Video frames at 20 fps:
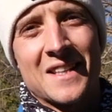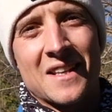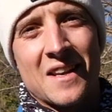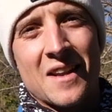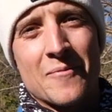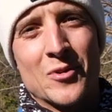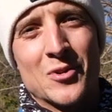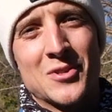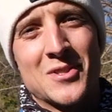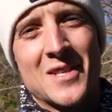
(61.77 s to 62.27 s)

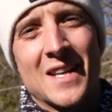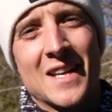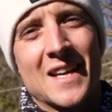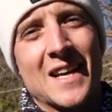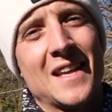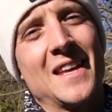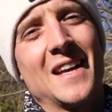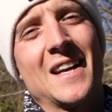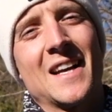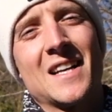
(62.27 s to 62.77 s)
tenemos
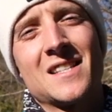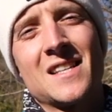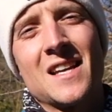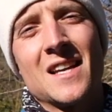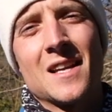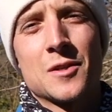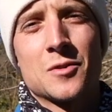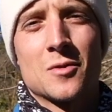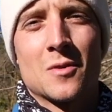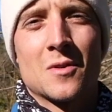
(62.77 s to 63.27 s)
cerca de casa
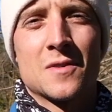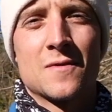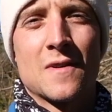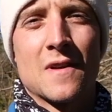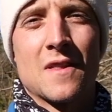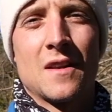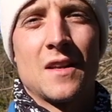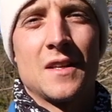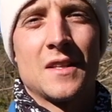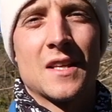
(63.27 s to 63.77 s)
y esto nos
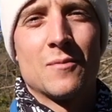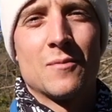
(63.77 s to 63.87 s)
facilita